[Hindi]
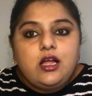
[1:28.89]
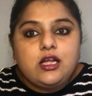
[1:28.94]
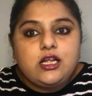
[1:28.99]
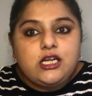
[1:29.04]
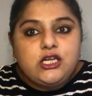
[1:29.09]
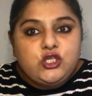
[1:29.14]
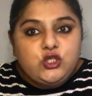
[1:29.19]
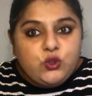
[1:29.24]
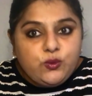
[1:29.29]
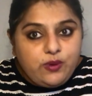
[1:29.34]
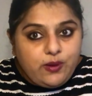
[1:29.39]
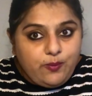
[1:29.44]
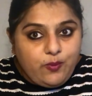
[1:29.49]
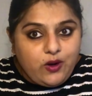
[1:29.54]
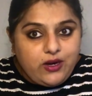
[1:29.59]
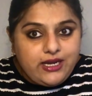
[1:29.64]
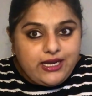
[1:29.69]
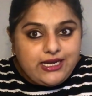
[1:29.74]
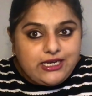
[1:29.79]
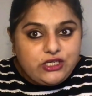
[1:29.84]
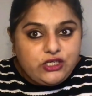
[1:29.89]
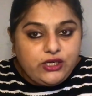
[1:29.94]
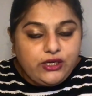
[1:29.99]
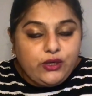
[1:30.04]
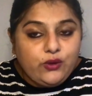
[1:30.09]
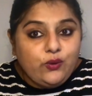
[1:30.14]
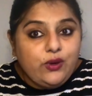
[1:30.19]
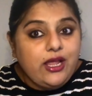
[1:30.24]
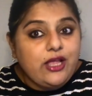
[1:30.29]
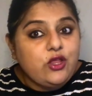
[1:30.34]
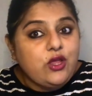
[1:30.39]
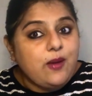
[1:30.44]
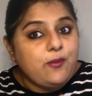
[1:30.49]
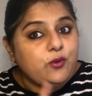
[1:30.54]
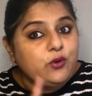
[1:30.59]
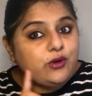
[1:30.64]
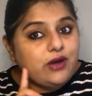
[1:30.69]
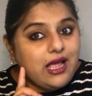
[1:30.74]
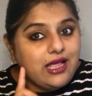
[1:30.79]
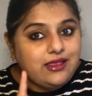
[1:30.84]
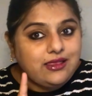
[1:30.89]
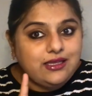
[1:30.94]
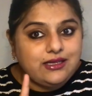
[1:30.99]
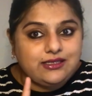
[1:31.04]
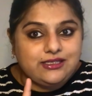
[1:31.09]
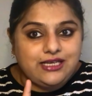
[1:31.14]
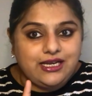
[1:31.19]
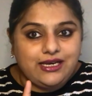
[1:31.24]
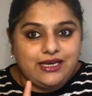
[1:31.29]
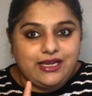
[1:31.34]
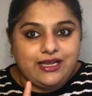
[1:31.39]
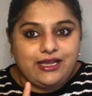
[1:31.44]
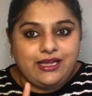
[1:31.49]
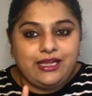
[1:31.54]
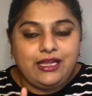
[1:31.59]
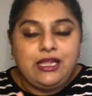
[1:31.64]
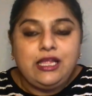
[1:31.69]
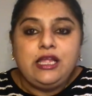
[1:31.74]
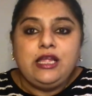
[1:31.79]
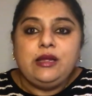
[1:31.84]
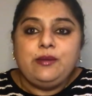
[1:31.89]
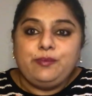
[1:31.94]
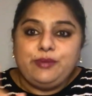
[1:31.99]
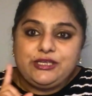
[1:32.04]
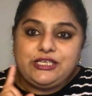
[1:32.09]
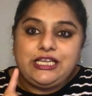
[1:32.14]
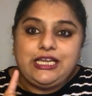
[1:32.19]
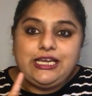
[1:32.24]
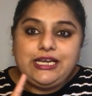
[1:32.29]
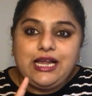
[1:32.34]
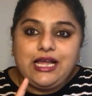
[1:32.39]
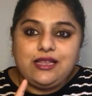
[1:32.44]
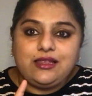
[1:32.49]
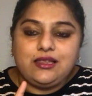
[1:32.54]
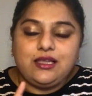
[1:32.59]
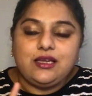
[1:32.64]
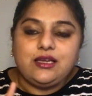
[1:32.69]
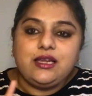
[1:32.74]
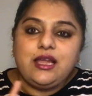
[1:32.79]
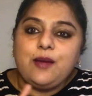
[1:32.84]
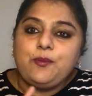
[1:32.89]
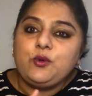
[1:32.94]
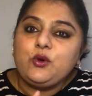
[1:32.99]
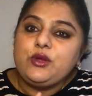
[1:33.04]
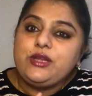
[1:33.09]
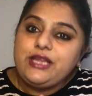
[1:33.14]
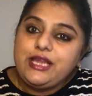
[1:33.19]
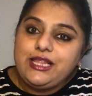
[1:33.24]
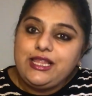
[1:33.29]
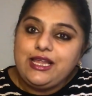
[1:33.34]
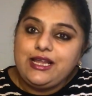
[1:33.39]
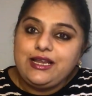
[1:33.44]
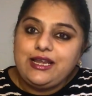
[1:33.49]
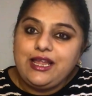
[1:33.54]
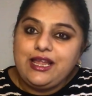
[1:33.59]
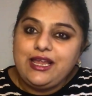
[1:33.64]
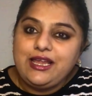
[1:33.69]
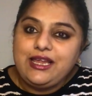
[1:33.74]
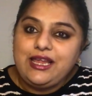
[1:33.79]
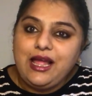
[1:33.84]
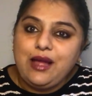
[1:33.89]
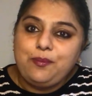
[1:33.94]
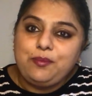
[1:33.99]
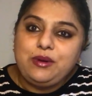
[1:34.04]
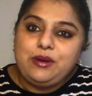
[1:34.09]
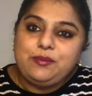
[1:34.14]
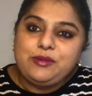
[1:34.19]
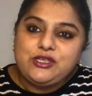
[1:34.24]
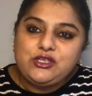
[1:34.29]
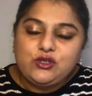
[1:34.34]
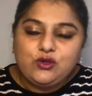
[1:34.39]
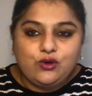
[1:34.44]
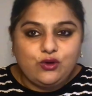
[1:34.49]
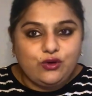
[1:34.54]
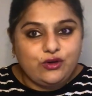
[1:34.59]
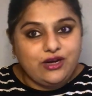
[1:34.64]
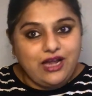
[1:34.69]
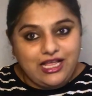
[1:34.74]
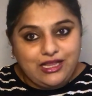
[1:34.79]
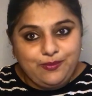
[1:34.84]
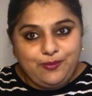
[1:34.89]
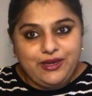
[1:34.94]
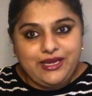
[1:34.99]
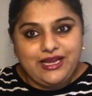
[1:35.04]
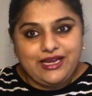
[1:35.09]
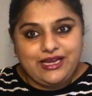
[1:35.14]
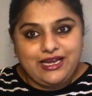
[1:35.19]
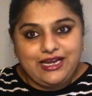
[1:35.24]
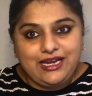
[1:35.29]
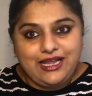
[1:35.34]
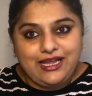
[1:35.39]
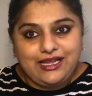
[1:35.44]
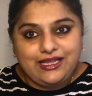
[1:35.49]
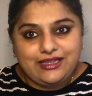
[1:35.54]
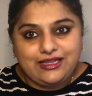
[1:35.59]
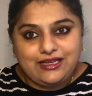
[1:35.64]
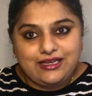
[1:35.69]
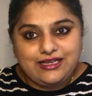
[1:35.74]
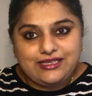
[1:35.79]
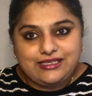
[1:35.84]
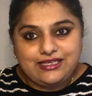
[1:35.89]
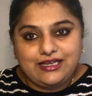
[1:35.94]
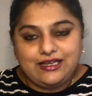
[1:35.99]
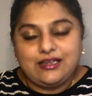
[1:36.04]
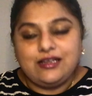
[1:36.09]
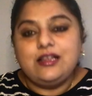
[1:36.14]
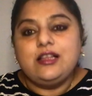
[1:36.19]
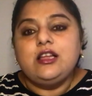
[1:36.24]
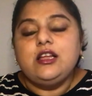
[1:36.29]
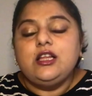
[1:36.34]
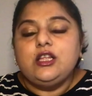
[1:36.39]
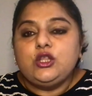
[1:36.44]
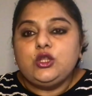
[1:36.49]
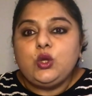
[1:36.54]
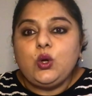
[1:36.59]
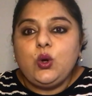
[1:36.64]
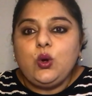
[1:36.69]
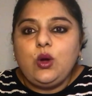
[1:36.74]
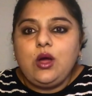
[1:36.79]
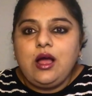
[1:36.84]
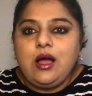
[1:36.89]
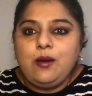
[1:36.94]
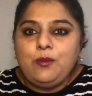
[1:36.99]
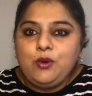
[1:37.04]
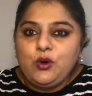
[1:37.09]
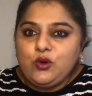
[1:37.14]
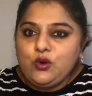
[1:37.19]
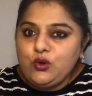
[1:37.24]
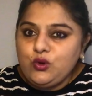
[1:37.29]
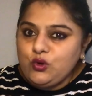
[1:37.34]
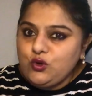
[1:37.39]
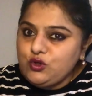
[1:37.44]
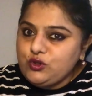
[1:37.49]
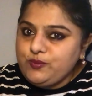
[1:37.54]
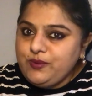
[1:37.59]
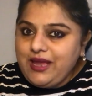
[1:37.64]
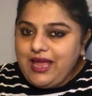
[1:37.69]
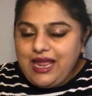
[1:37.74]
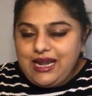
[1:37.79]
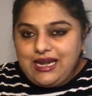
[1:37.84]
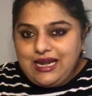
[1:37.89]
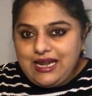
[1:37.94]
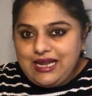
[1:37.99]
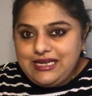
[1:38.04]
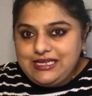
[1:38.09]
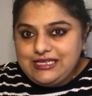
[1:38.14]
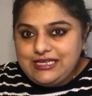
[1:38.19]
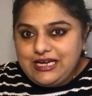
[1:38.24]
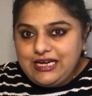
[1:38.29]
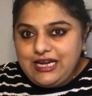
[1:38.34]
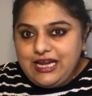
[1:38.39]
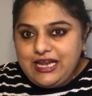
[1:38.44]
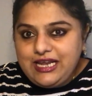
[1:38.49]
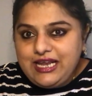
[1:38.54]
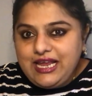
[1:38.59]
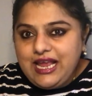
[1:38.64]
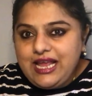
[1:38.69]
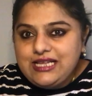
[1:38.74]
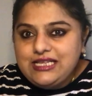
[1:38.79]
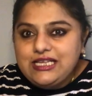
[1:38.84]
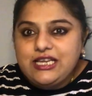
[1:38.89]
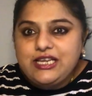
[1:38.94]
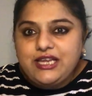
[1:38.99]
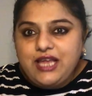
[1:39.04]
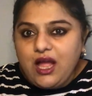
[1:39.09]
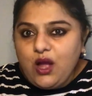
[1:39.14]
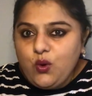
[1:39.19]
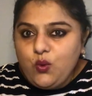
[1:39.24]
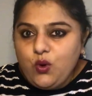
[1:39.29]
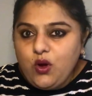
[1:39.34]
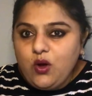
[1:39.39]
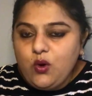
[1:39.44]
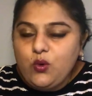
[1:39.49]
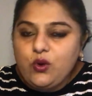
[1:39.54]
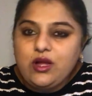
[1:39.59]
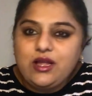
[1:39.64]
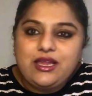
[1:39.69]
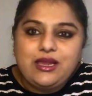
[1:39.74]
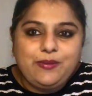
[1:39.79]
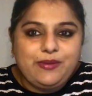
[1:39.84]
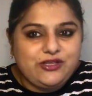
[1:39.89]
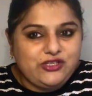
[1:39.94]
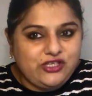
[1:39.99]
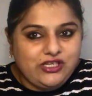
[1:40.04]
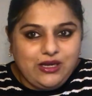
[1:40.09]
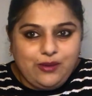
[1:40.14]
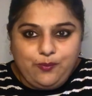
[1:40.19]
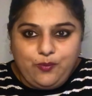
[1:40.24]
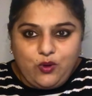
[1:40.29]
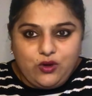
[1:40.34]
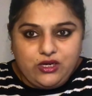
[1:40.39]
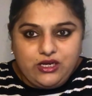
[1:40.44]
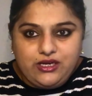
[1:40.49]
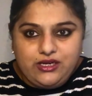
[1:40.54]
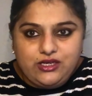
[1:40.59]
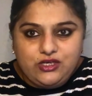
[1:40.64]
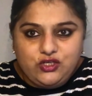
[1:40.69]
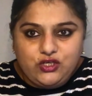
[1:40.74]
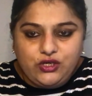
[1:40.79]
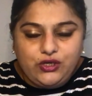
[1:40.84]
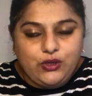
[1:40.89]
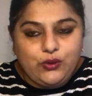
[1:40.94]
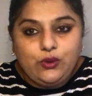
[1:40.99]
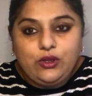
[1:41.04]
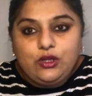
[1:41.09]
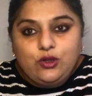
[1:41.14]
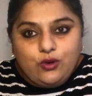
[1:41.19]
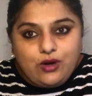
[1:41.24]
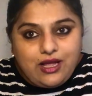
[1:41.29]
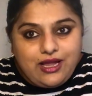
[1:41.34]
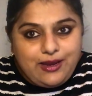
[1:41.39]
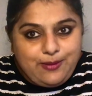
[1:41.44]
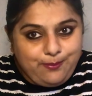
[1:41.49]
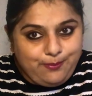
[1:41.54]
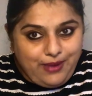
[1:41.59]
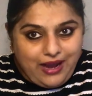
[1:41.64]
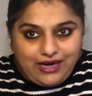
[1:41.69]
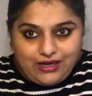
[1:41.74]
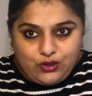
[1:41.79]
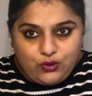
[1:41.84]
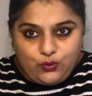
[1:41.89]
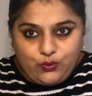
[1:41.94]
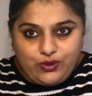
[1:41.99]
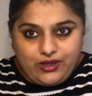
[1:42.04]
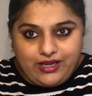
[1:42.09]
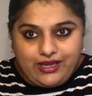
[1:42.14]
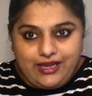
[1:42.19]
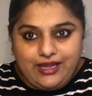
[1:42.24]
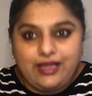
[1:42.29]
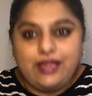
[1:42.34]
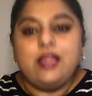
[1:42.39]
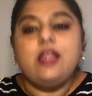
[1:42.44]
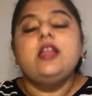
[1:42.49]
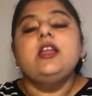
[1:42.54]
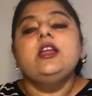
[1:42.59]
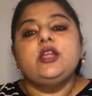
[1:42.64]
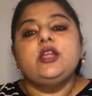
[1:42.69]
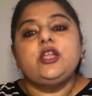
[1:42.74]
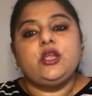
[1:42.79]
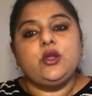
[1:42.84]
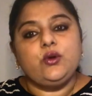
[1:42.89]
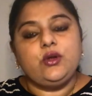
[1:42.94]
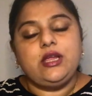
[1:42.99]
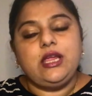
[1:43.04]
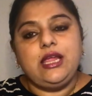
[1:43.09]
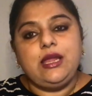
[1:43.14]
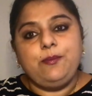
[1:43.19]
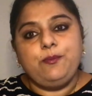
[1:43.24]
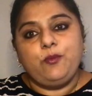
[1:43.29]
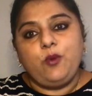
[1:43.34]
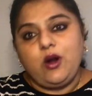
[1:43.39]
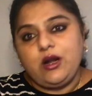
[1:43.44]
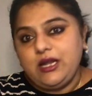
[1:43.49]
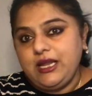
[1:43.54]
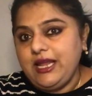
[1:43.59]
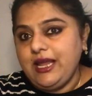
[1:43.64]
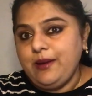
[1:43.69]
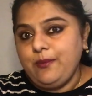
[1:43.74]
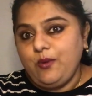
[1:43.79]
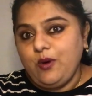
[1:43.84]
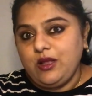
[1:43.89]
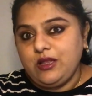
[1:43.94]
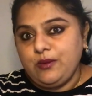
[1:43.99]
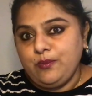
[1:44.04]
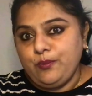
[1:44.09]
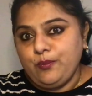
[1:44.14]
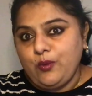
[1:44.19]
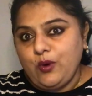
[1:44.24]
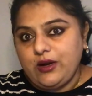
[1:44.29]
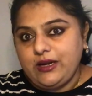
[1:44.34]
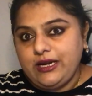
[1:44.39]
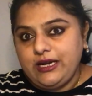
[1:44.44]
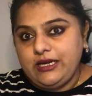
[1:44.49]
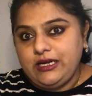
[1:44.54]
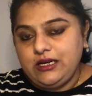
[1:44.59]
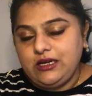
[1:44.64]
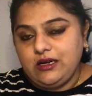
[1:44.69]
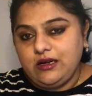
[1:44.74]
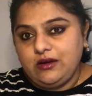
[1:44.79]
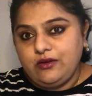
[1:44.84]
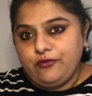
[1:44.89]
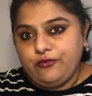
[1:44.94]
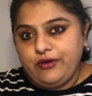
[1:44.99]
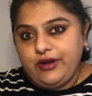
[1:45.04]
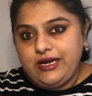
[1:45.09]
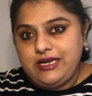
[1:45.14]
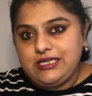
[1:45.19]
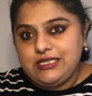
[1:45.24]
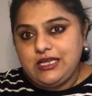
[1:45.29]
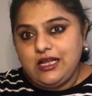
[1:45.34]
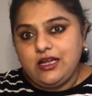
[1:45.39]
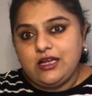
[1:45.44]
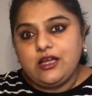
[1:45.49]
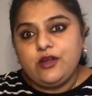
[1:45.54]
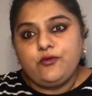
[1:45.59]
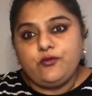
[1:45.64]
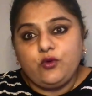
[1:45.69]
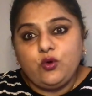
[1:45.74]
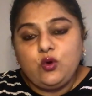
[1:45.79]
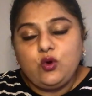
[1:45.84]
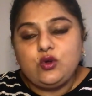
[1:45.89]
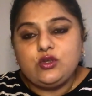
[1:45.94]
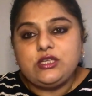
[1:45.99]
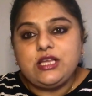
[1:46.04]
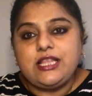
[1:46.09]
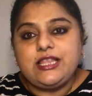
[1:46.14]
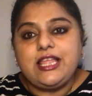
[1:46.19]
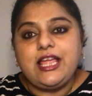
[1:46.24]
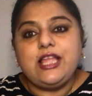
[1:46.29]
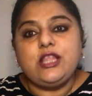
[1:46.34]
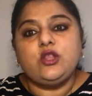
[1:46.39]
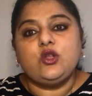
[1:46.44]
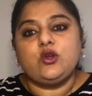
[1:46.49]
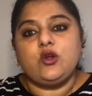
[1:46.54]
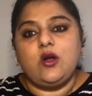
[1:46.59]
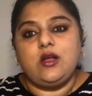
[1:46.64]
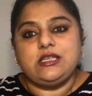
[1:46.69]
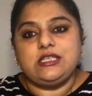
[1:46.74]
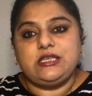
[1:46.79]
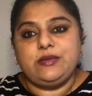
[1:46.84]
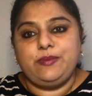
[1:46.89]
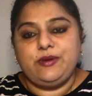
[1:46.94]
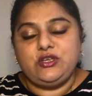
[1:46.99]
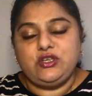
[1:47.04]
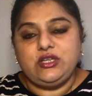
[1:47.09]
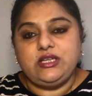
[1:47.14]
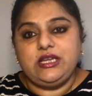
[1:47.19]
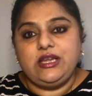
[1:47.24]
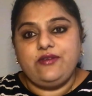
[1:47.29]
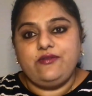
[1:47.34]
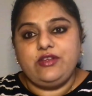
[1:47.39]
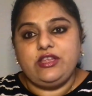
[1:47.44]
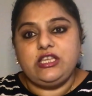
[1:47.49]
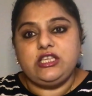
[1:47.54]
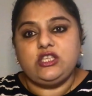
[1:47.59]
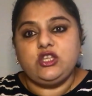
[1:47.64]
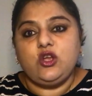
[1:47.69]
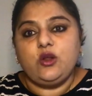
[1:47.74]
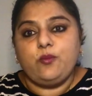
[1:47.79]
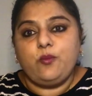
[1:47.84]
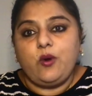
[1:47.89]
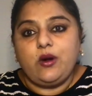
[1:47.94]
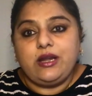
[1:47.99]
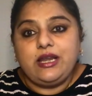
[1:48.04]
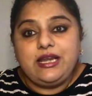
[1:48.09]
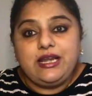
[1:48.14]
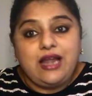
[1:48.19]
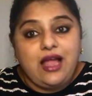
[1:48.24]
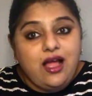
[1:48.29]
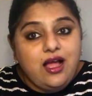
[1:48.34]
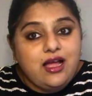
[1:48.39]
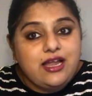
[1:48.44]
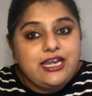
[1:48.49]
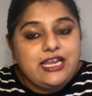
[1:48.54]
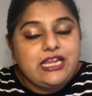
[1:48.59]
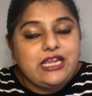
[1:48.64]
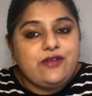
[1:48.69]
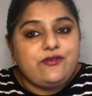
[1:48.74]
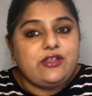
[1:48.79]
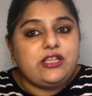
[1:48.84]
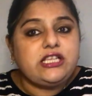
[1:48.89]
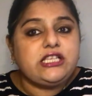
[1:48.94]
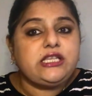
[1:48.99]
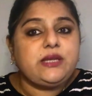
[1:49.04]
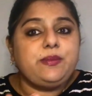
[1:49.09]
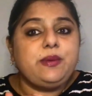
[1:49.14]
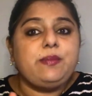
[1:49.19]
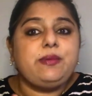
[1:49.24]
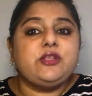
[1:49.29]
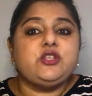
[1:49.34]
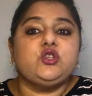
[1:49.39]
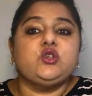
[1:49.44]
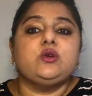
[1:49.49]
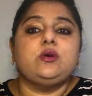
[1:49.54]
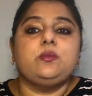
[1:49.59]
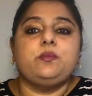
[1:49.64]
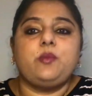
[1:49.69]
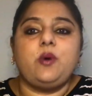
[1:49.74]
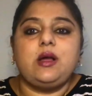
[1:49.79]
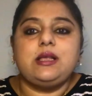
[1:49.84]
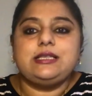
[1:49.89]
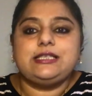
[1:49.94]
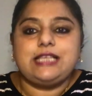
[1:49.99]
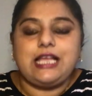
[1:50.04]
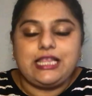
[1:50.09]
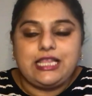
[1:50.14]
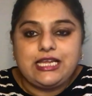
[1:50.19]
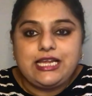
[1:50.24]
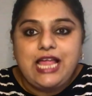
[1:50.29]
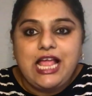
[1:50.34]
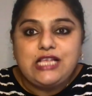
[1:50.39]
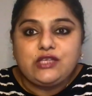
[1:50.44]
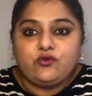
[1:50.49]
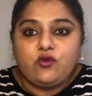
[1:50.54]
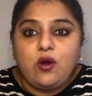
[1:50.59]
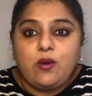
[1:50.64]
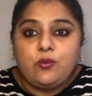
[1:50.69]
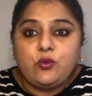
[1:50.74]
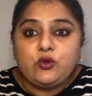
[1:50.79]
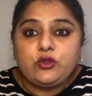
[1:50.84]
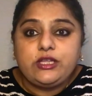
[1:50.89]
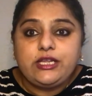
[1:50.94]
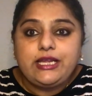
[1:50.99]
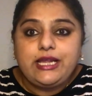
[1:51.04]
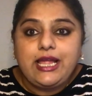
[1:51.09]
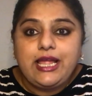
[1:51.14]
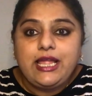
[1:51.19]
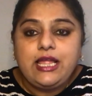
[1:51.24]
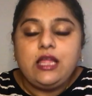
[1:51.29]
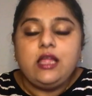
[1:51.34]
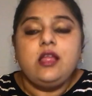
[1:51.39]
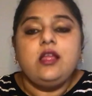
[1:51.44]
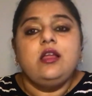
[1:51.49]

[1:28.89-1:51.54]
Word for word: अगर सुबह पॉटी का शेड्यूल है तो आपको रात तक जाना है पिछली रात तक कि आपको ये देखना है कि आपने बच्चे को रात में क्या खिलाया था ऐसा तो हम लोगों को उसमें एनालाइज करना है कि ऐसा क्या हुआ होगा कि बच्चे का पॉटी शेड्यूल थोड़ा इम्पैक्ट हुआ है क्योंकि पॉटी है बहुत इम्पॉर्टेंट फ्रेंड्स uh, अगर वो हो जाता है तो कॉन्स्टिपेशन की वजह से और पॉटी ना आने की वजह से भी बच्चों को बहुत ज़्यादा गैस फॉर्म होती है